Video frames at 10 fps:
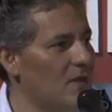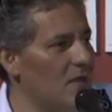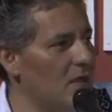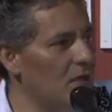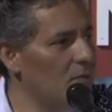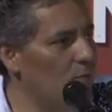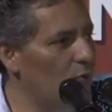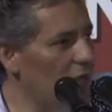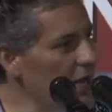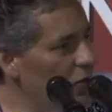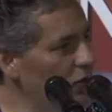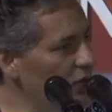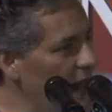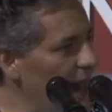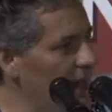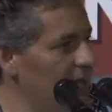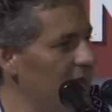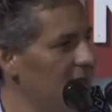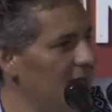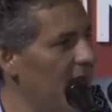El poder encontrar
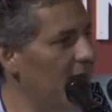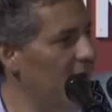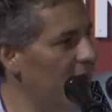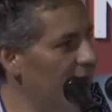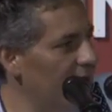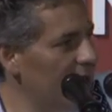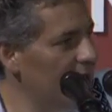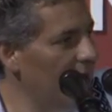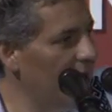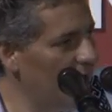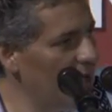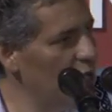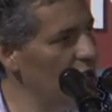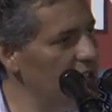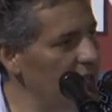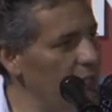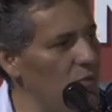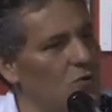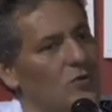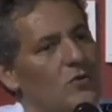en cada, en cada
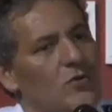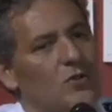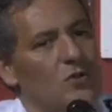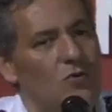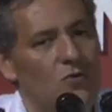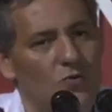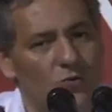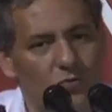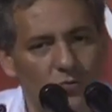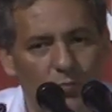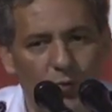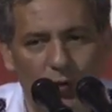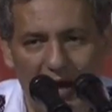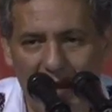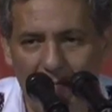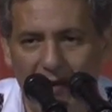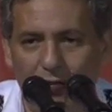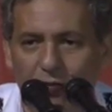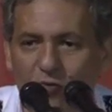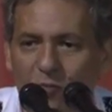municipio con un
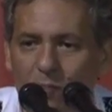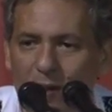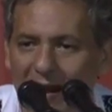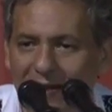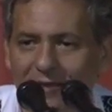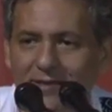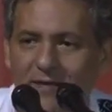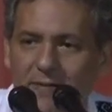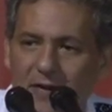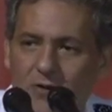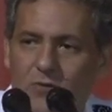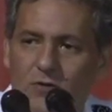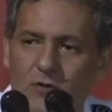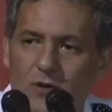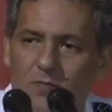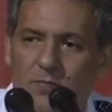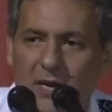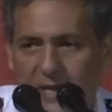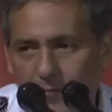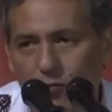programa, con un plan de trabajo
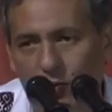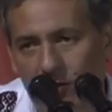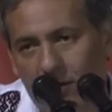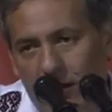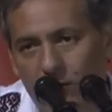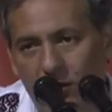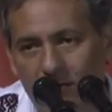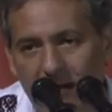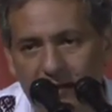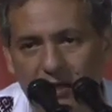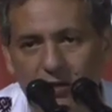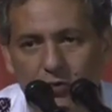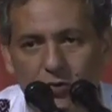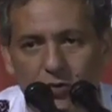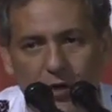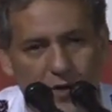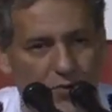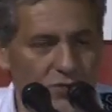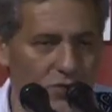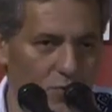para el cambio, el cambio climático, creo
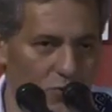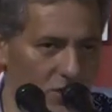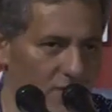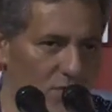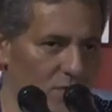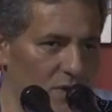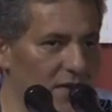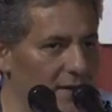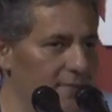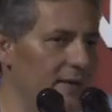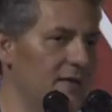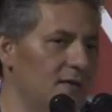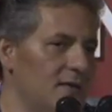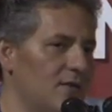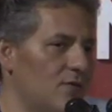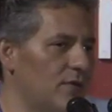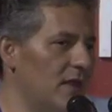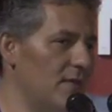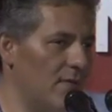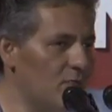que es una oportunidad formidable
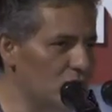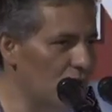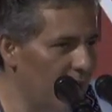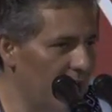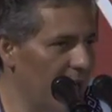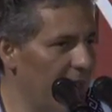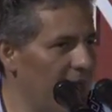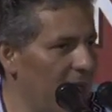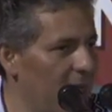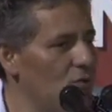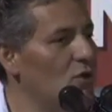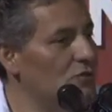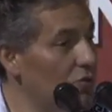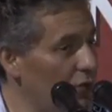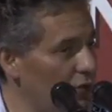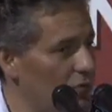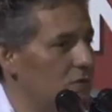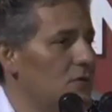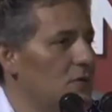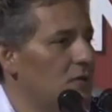donde debemos tomar la palabra. Yo
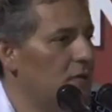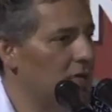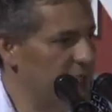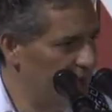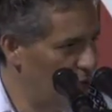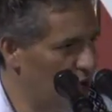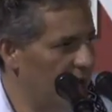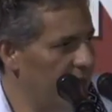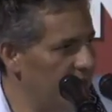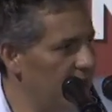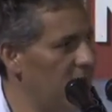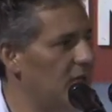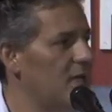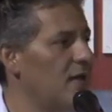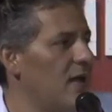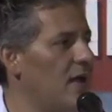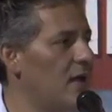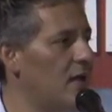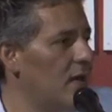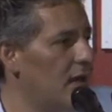exhorto respetuosamente
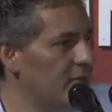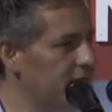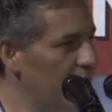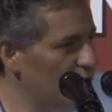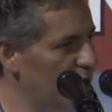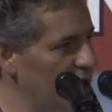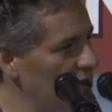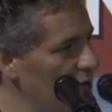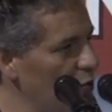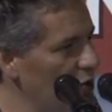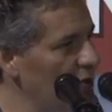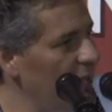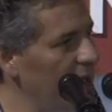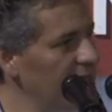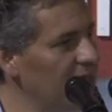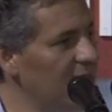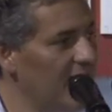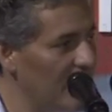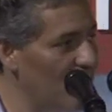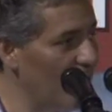a las y los presidentes municipales
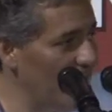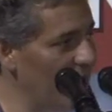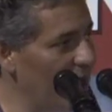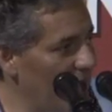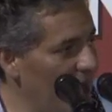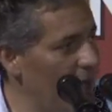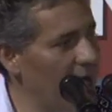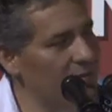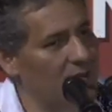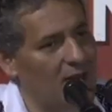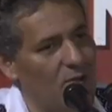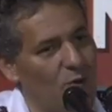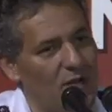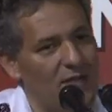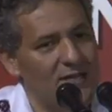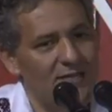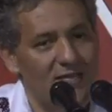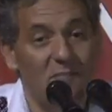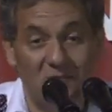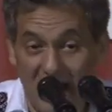a tomar la palabra la embajadora
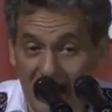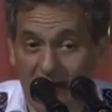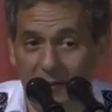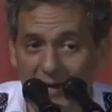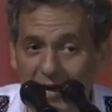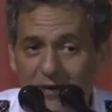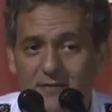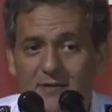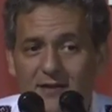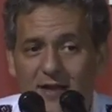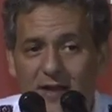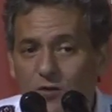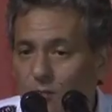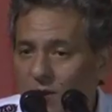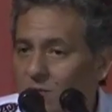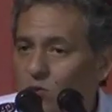y empezar a trabajar en un plan